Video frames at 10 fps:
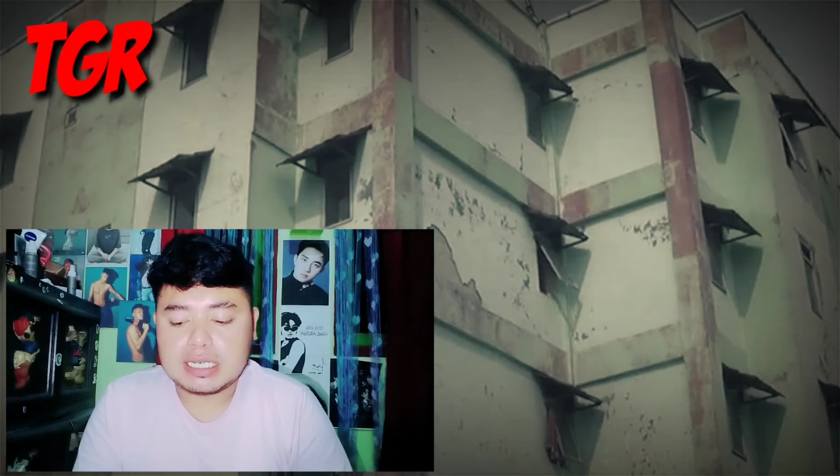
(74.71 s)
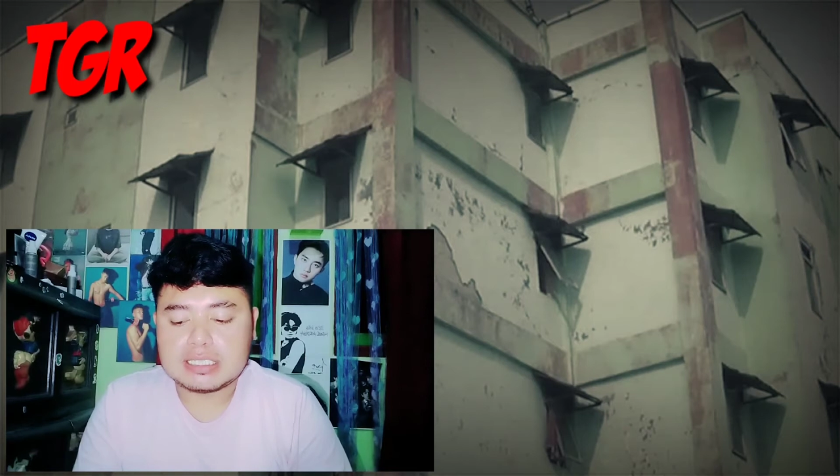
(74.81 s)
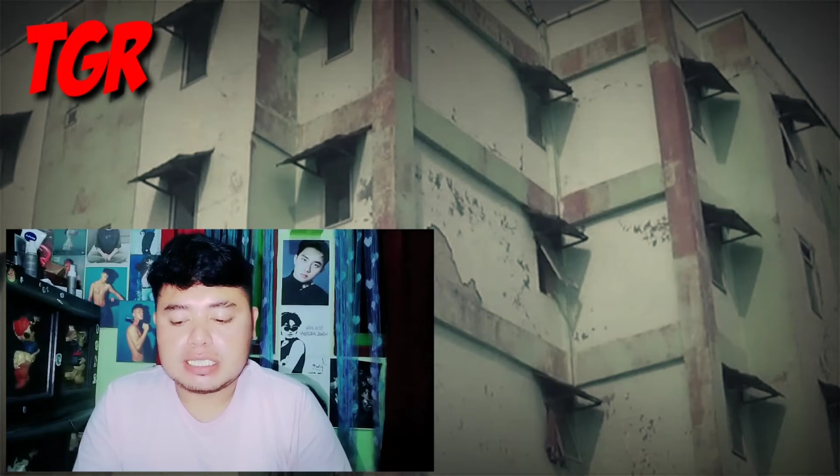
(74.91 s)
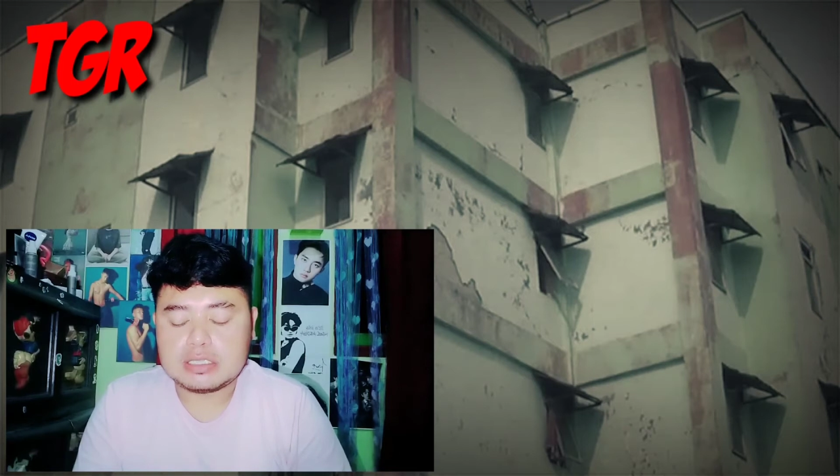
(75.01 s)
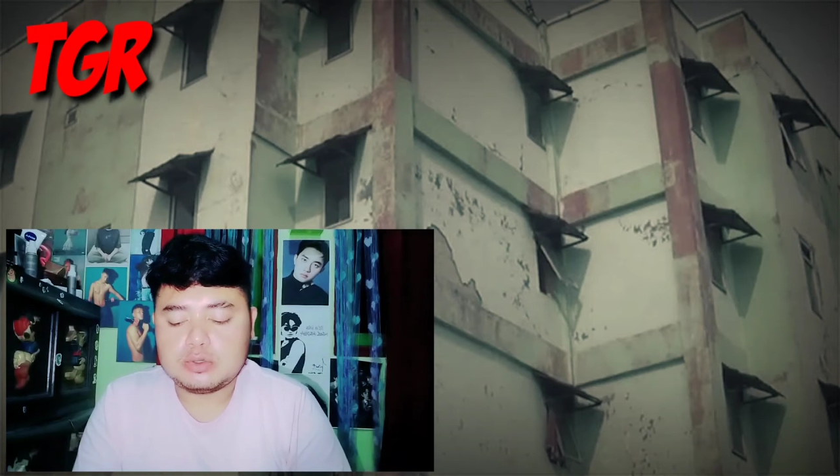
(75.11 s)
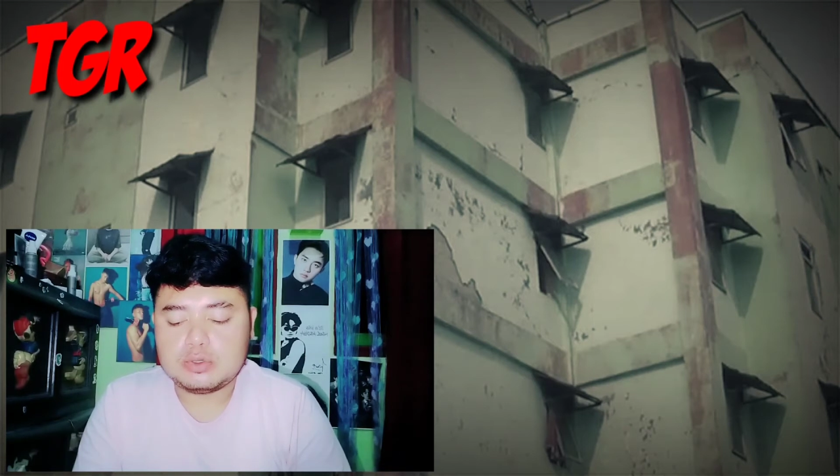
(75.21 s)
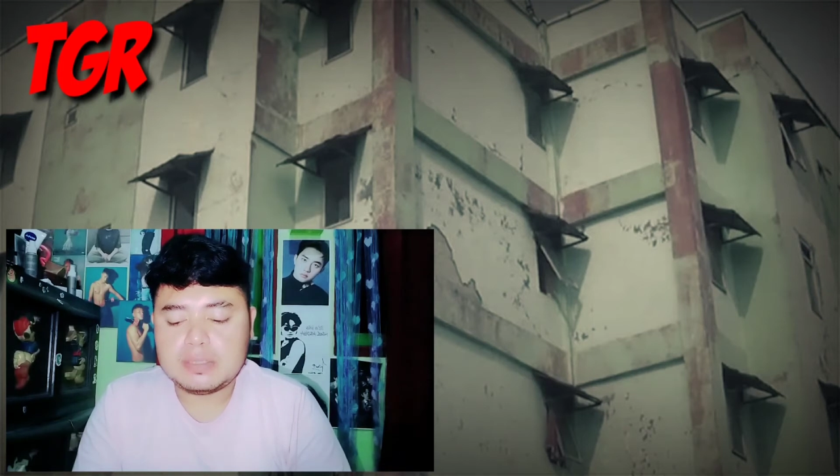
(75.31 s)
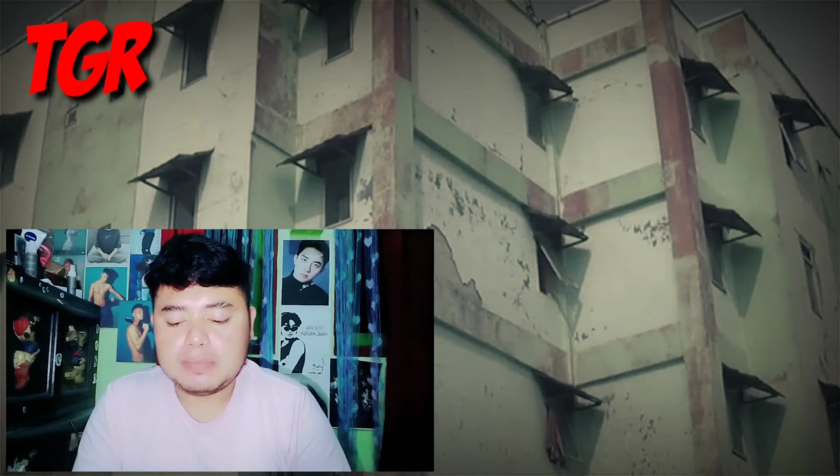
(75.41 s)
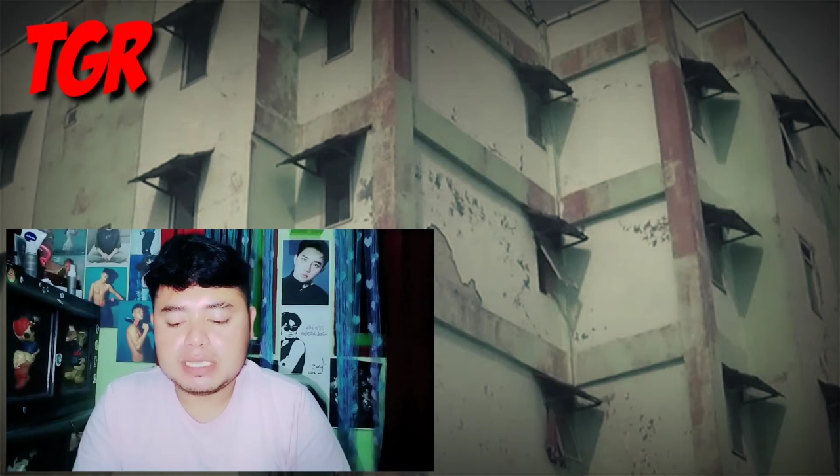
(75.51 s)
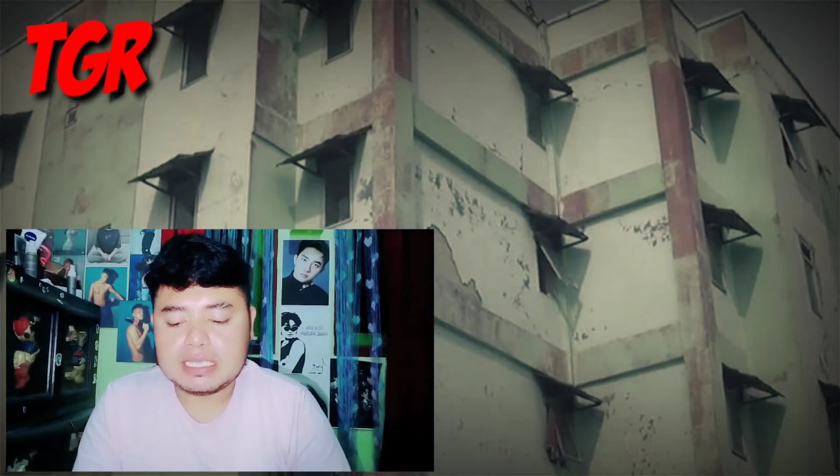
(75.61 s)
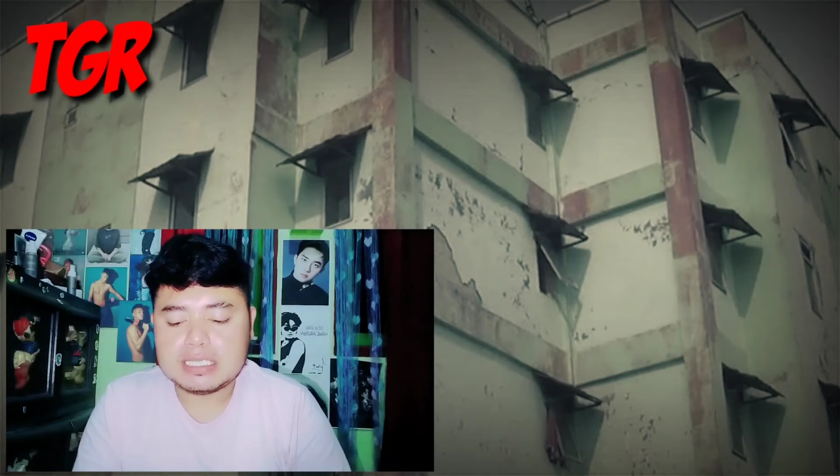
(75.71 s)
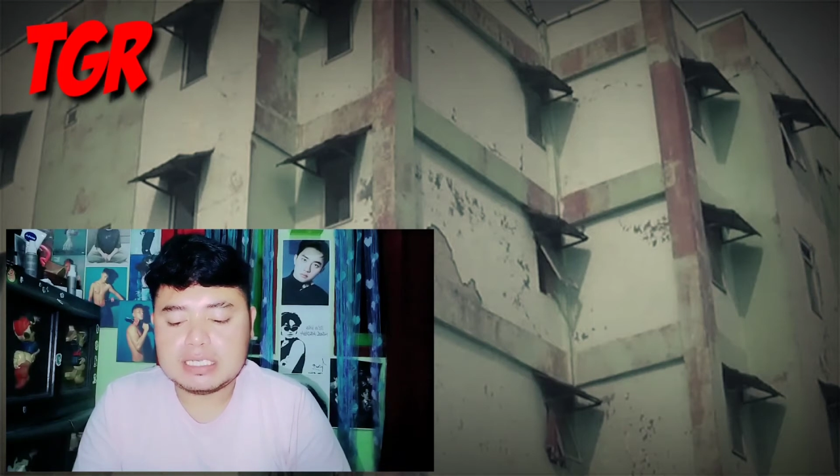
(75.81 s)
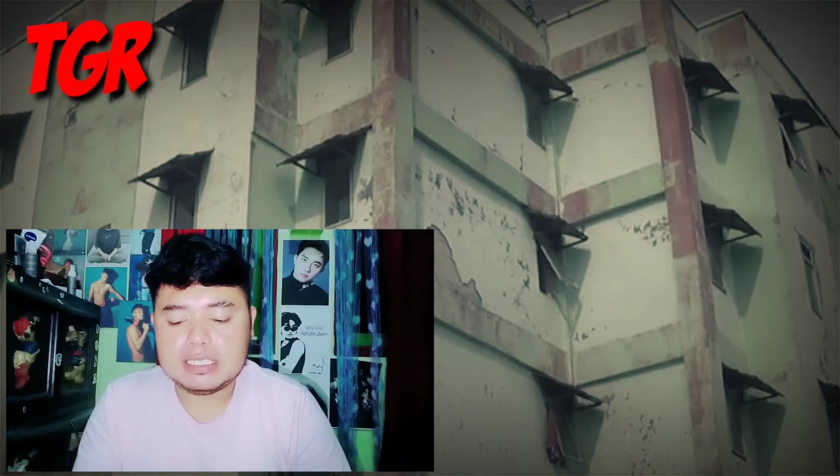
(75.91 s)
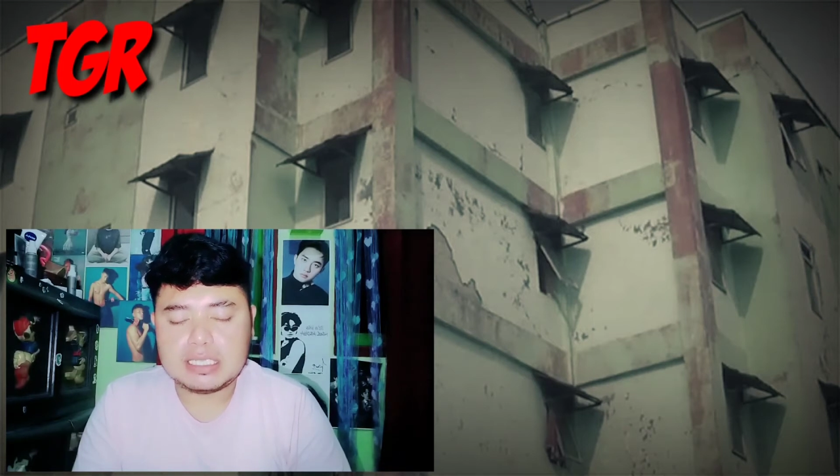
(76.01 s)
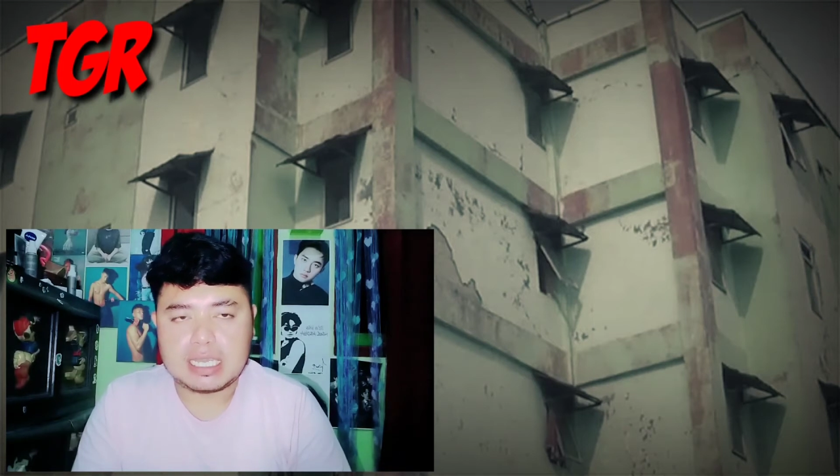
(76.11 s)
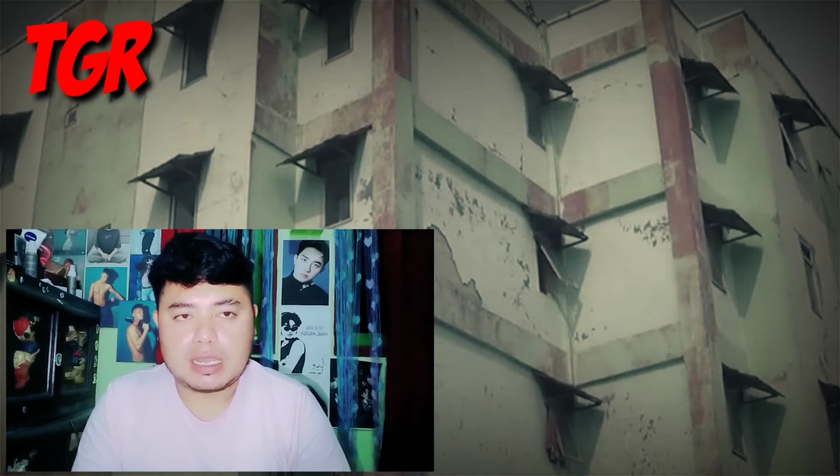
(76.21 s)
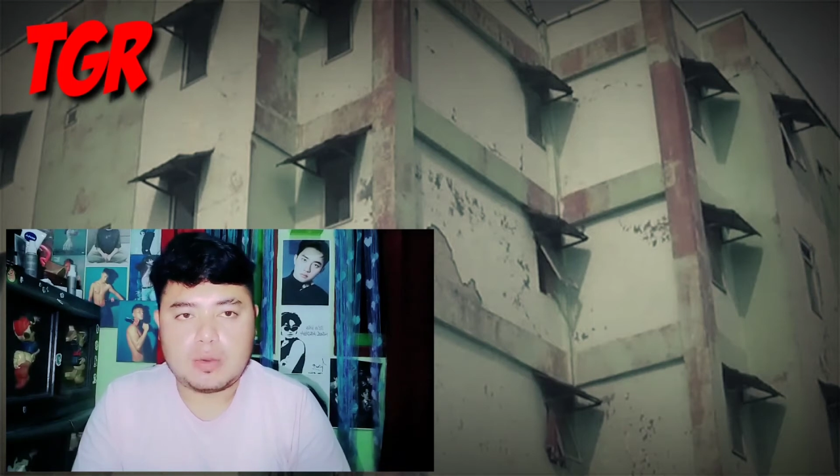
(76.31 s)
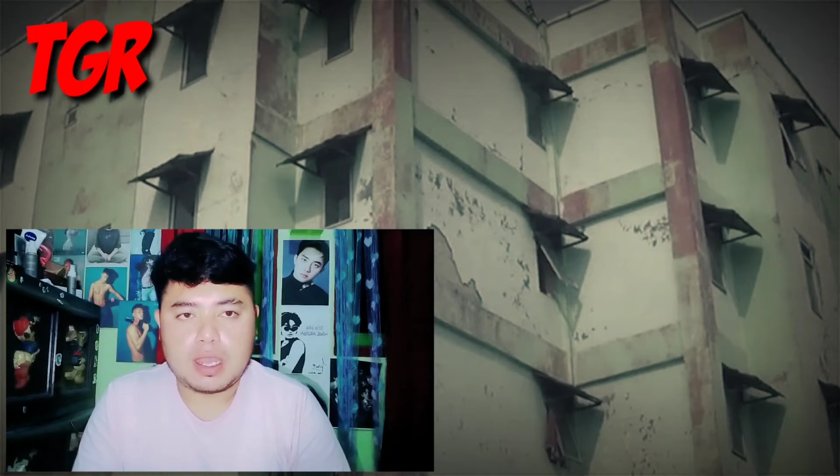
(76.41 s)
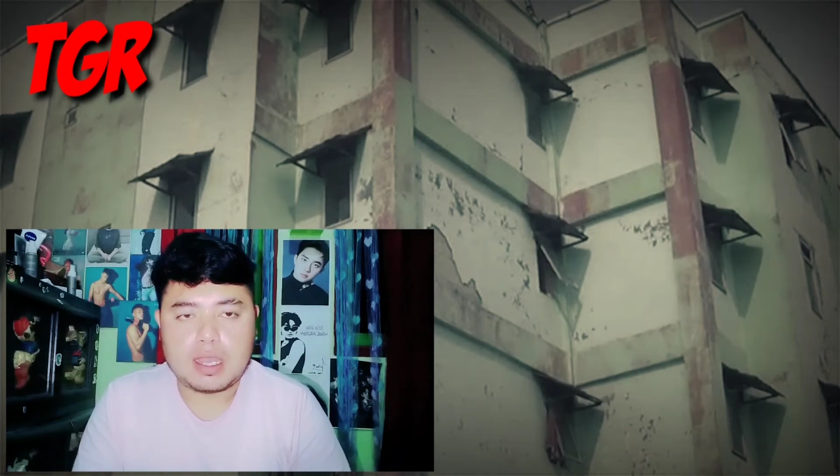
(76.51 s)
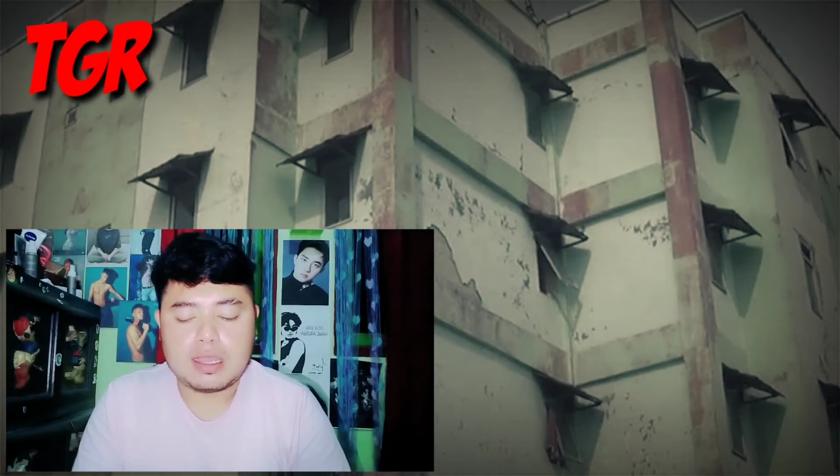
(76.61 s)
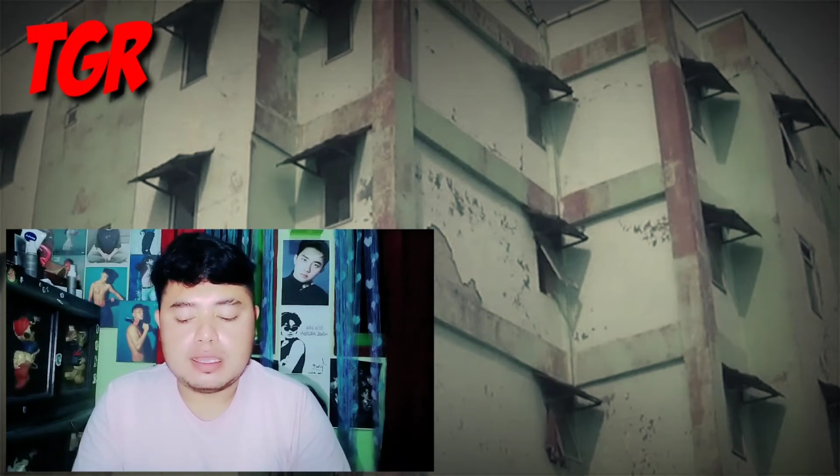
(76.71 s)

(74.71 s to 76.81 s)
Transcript: satu tempat angker di Karawang.